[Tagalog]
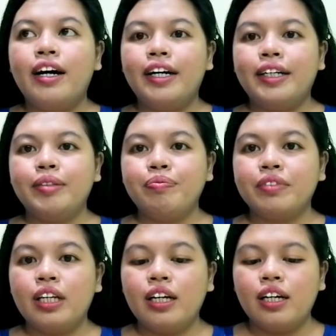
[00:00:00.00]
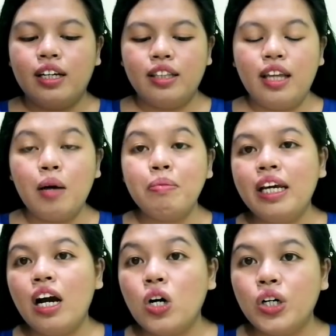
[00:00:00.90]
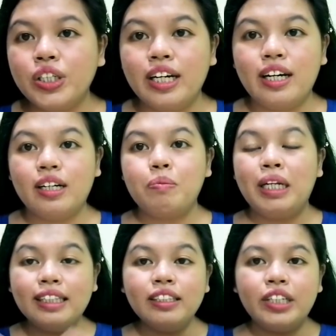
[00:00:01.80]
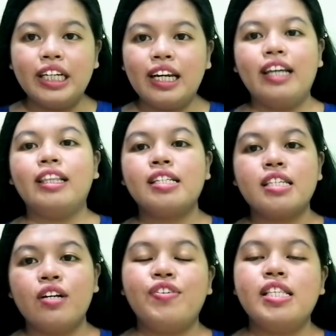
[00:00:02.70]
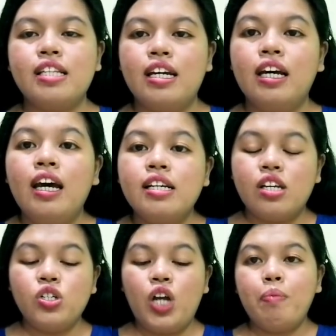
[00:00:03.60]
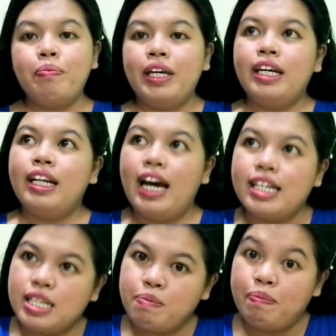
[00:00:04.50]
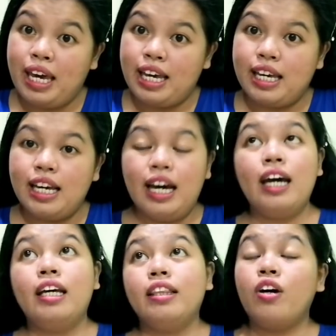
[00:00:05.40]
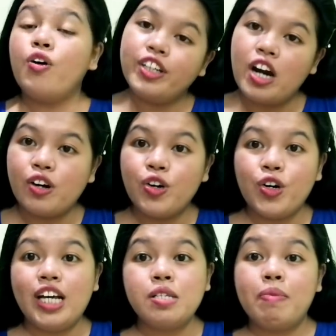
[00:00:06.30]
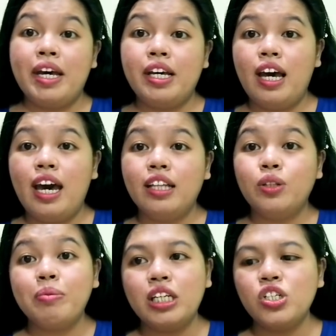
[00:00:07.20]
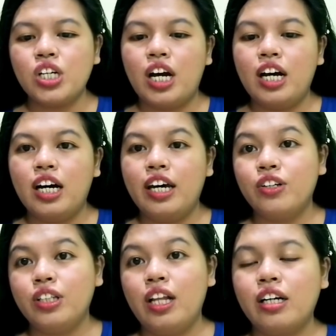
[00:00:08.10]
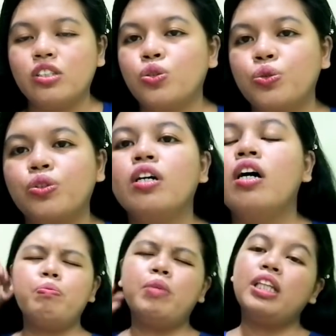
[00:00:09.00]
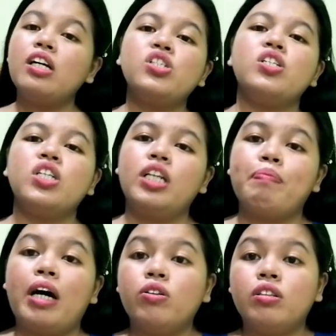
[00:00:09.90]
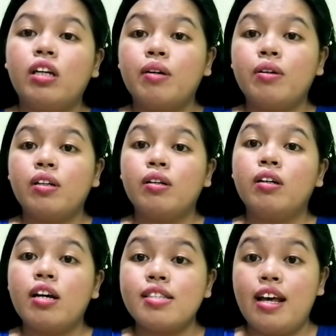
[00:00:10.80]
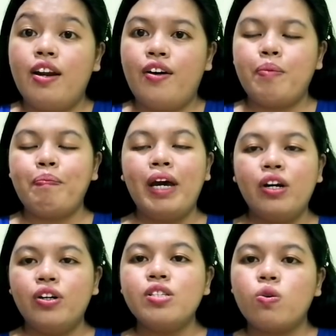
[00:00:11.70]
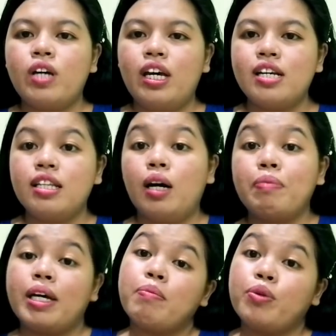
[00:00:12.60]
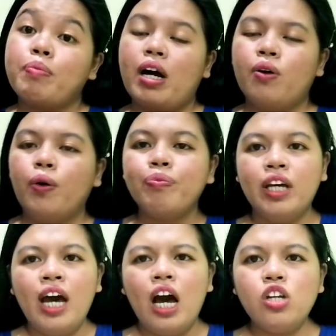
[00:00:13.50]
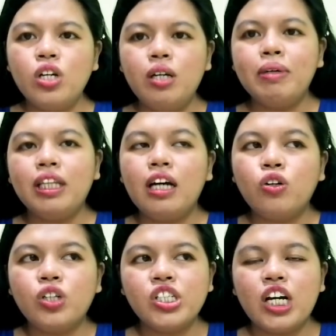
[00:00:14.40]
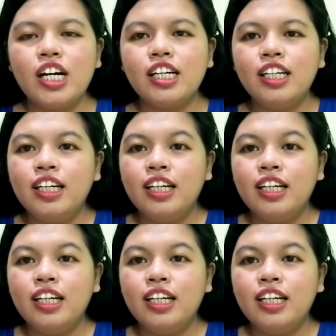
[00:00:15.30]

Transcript: um, na nakabili ako ng maliit na ring light at selfie stick sa Shopee last May. Ay, nag-order ako last May and dumating siya ngayon lang June. Matagal siya sinip out ng uh, seller. Pero it's okay kasi nakapag-ipon pa ako. Actually, matagal ko na siyang